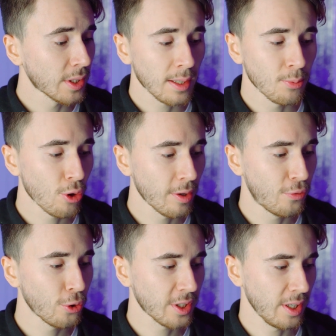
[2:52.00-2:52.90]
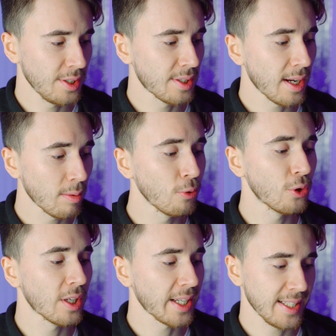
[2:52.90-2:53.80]
Вы так много фоткаетесь, как
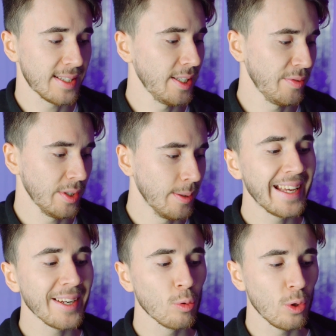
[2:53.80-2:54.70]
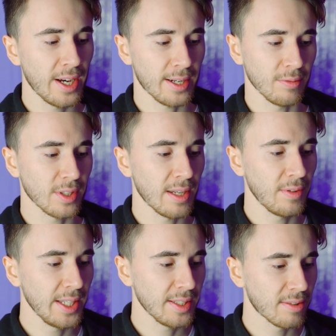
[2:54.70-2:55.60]
будто красивые. Регулярно
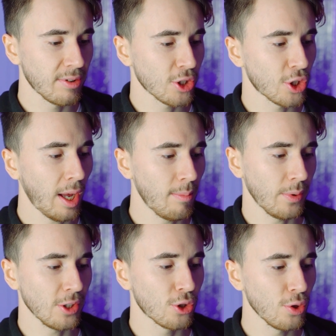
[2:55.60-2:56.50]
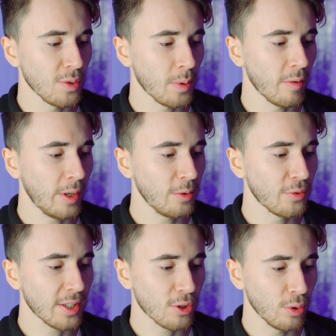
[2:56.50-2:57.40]
выставляете свои штампы и ждете похвалу в
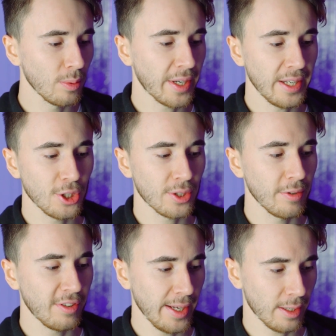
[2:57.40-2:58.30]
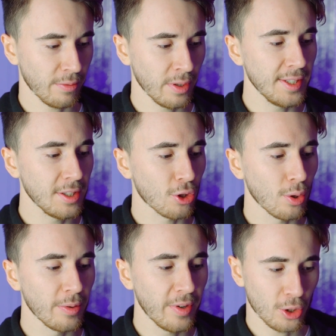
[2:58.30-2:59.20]
достойном количестве лайков. Хотите,
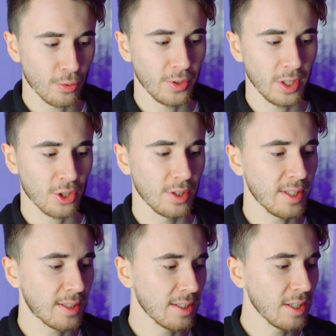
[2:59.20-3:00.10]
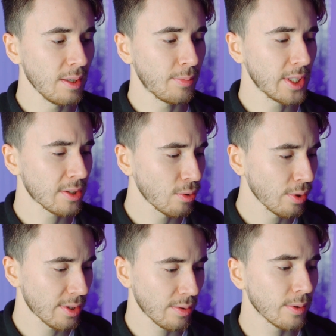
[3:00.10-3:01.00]
чтобы вашу внешность оценили по
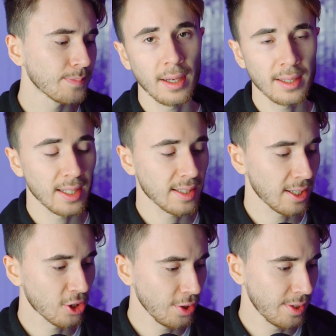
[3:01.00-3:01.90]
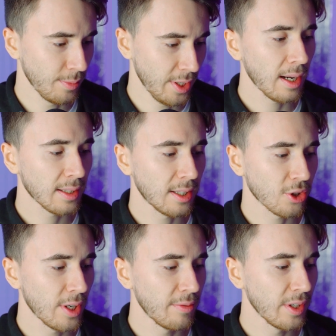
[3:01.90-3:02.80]
достоинству? Тогда скажите мне, как
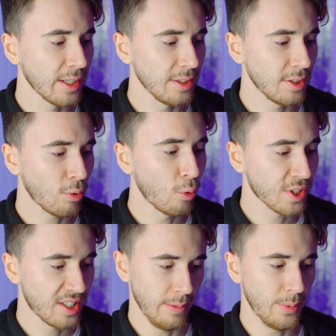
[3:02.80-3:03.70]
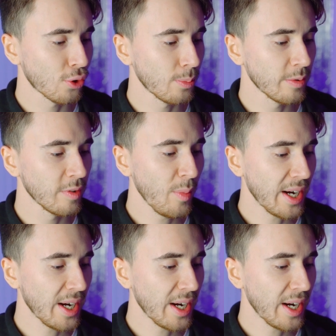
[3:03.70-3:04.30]
должна выглядеть особь, чтобы вы